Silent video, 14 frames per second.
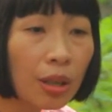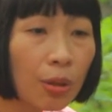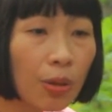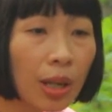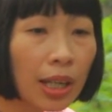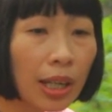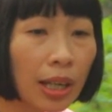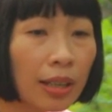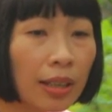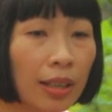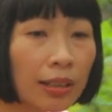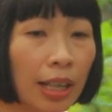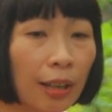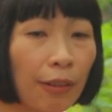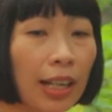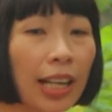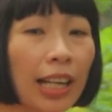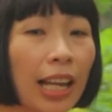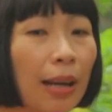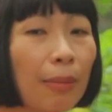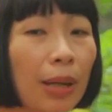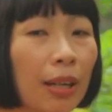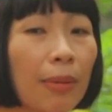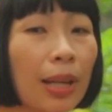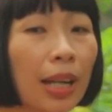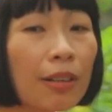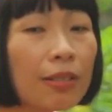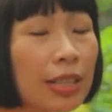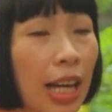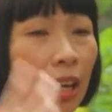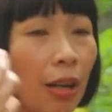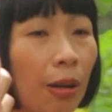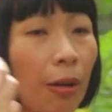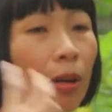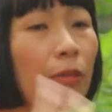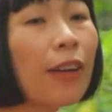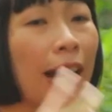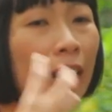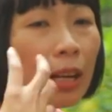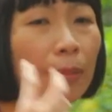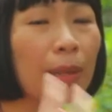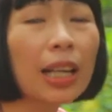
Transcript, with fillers: ด้วยอะ่ะแต่ว่าแรกๆมันก็ไม่ได้เข้าใจหรอกก็ฟัง